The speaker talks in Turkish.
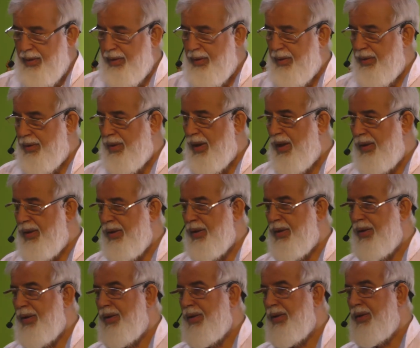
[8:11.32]
Yani
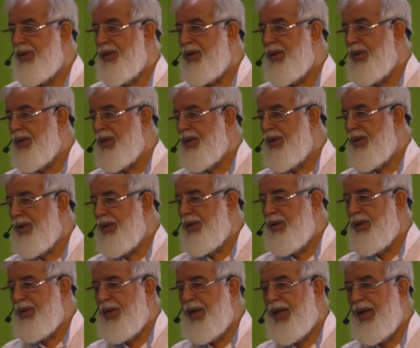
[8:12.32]
e,
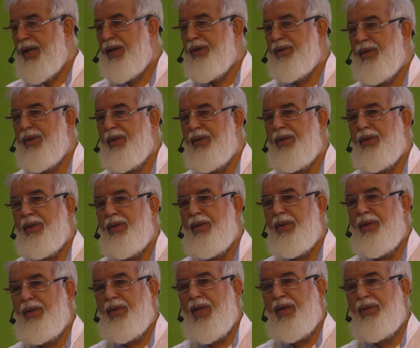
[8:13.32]
eğer
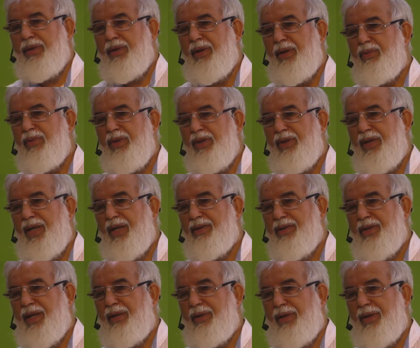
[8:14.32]
tattığımız
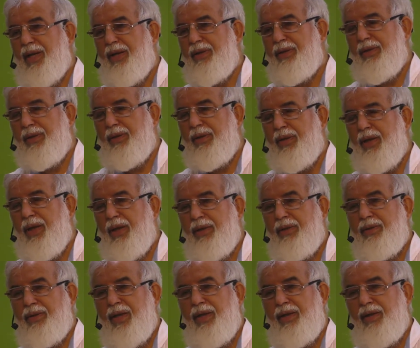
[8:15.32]
lezzetler,
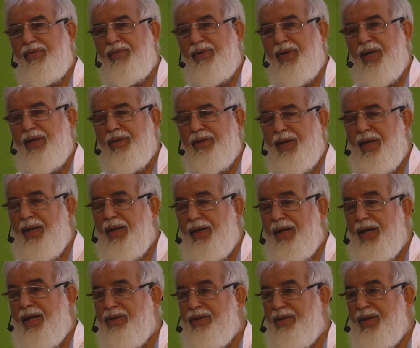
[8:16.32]
keyifler,
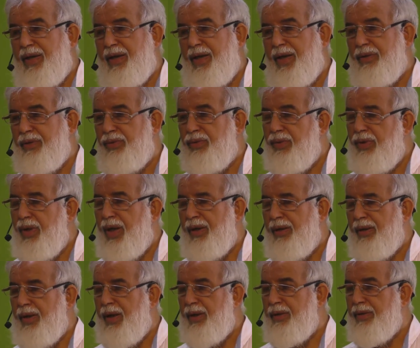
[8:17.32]
eğlenceler,
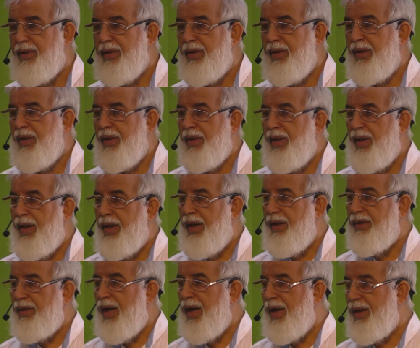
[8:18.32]
günahlar
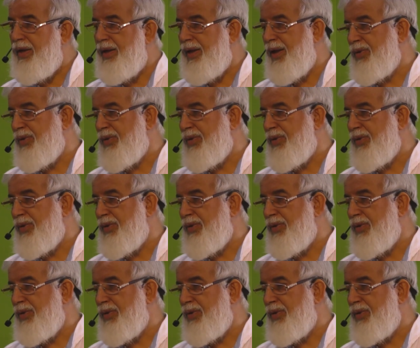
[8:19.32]
eğer ahiret